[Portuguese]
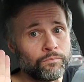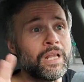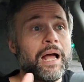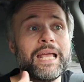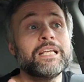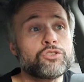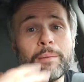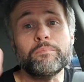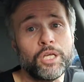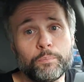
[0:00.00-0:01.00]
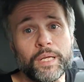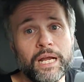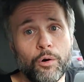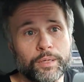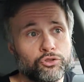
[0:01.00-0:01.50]
Na, isso é minha
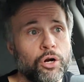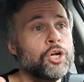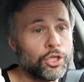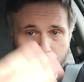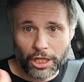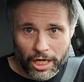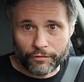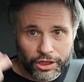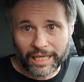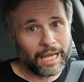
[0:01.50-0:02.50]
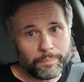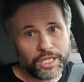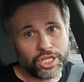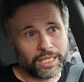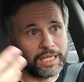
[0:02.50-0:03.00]
opinião, pessoal. Toda hora eu vou ter que
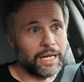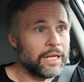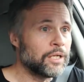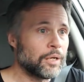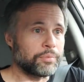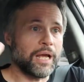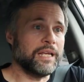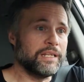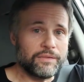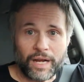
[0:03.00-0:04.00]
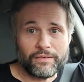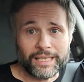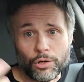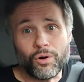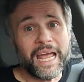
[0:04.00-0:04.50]
repetir aqui, né? Porque aí vai,
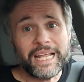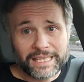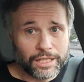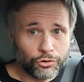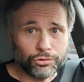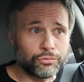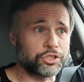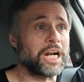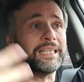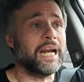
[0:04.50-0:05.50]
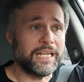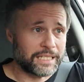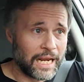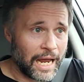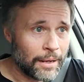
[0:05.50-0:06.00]
vai ter um hater do, do xadrez,
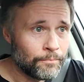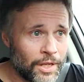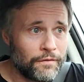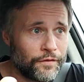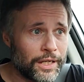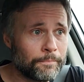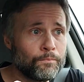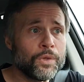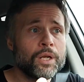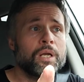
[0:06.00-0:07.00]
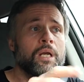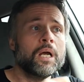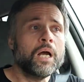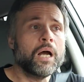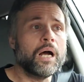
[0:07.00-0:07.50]
sei lá. Enfim.
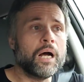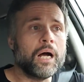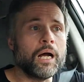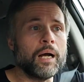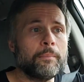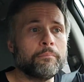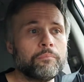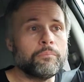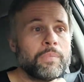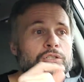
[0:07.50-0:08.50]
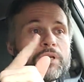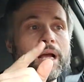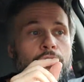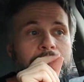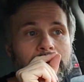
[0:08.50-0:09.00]
Uh, mas o que
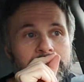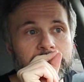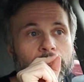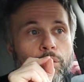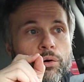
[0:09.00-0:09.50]
acontece?